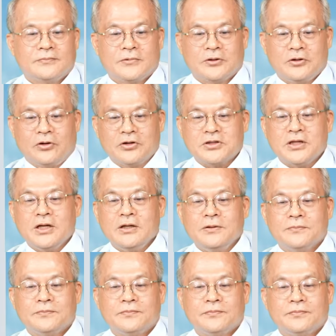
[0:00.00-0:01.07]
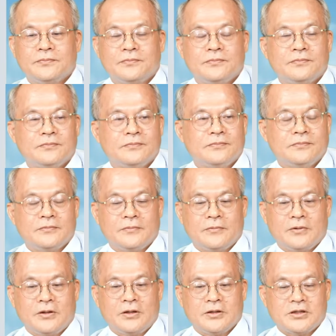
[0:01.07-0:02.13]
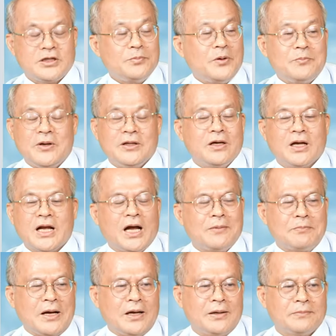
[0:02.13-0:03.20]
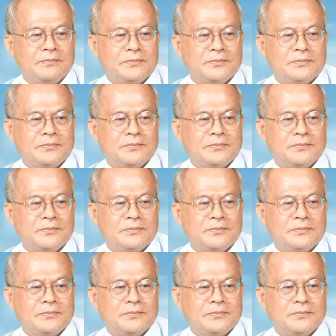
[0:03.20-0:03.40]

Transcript: 罗森基本面能看吗？